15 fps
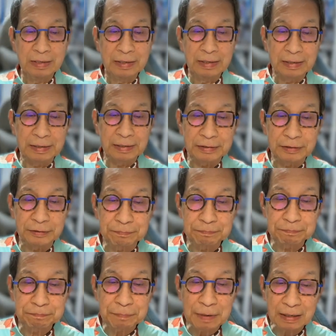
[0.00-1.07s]
出
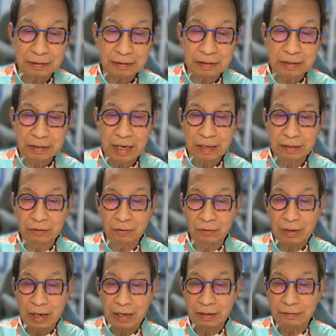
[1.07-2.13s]
版記念の
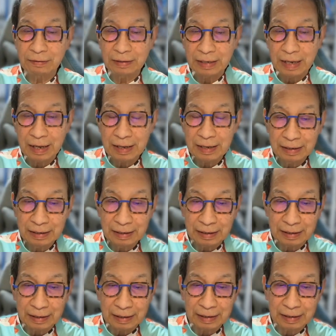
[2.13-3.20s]
会はね、
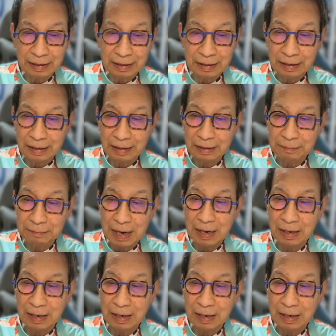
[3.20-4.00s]
えー、まあ、